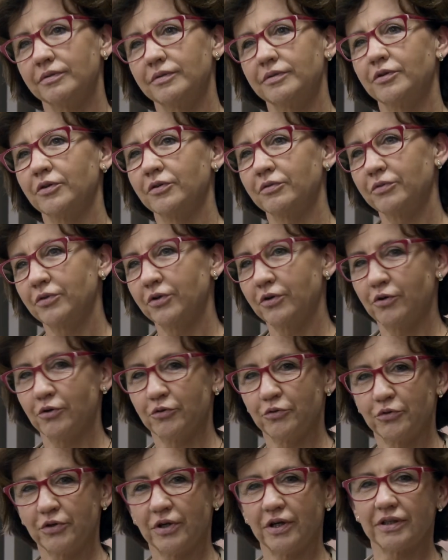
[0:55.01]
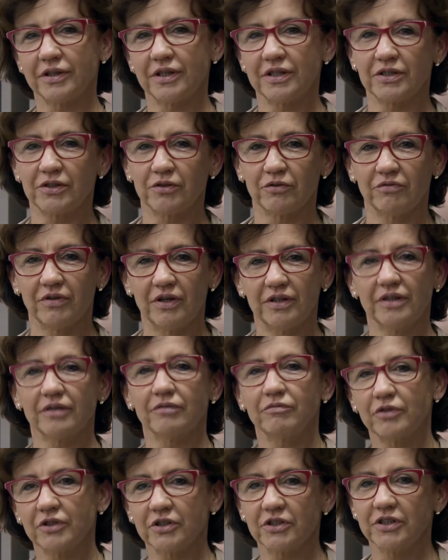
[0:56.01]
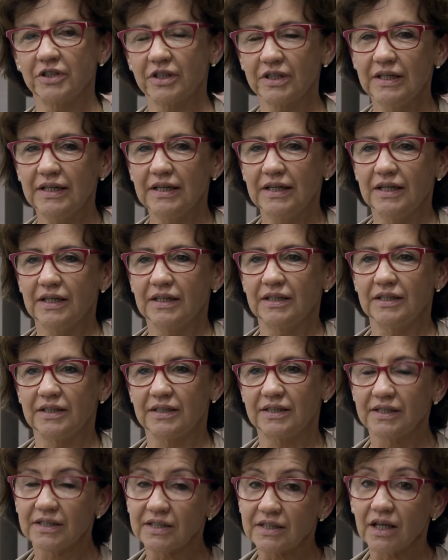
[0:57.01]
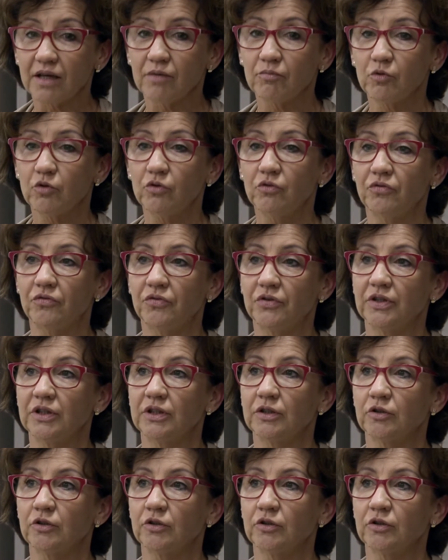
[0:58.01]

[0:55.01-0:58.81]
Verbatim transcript: do, dokonuje testowania właśnie systemów.